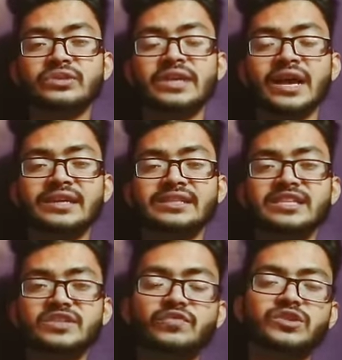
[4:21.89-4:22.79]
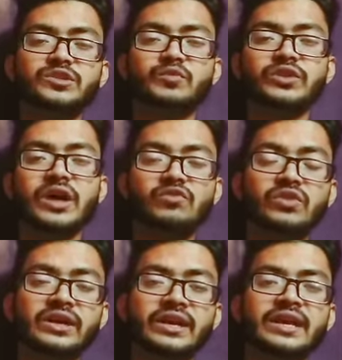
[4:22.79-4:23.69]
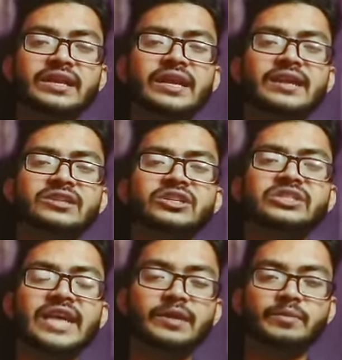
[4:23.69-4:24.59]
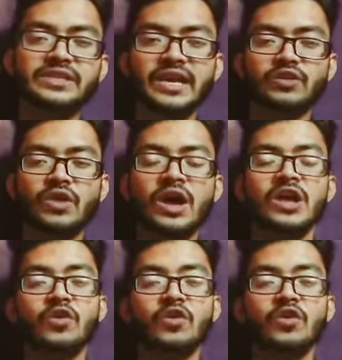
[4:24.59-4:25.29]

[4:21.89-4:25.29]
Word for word: क्या करता है जी व्हाट्सएप को डाउनलोड करने के लिए अनदर साइट पर जाना होगा